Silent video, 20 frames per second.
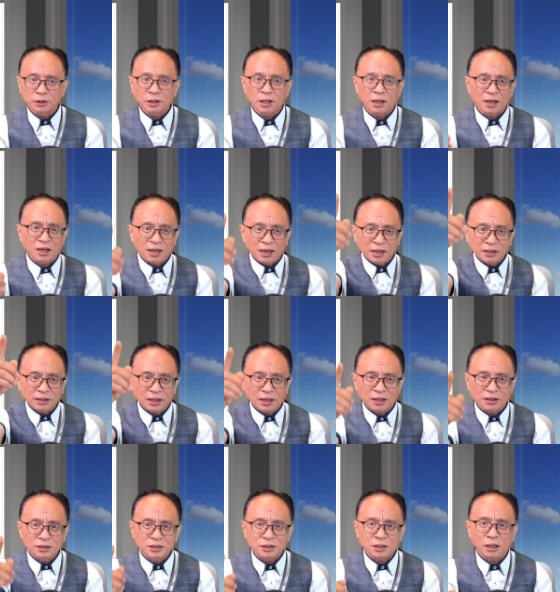你要让拿
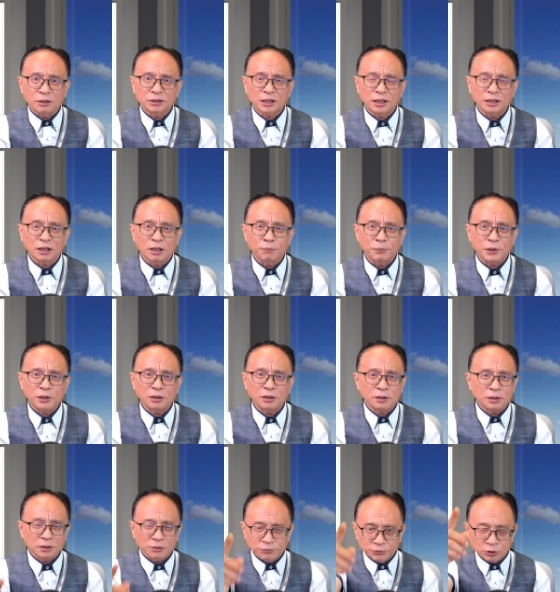了治疗糖尿病
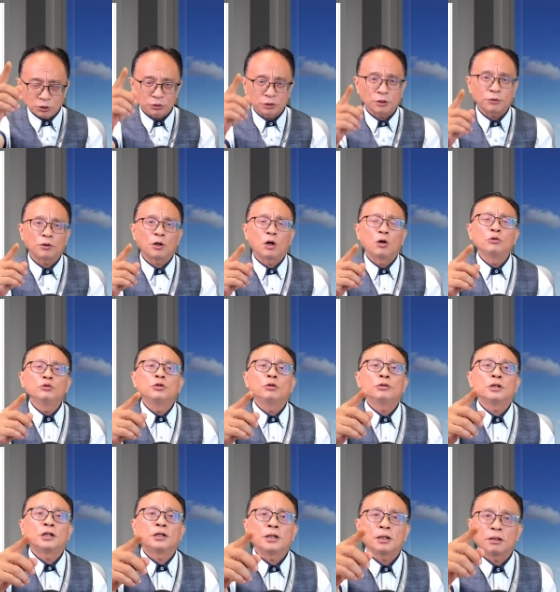的，那副作用，欧洲
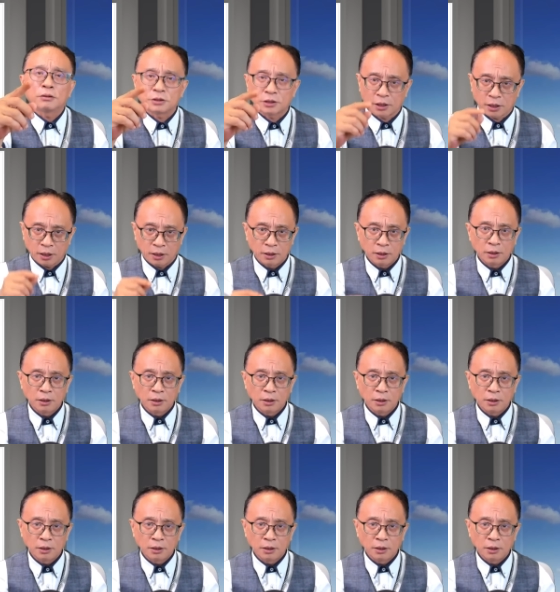也调查，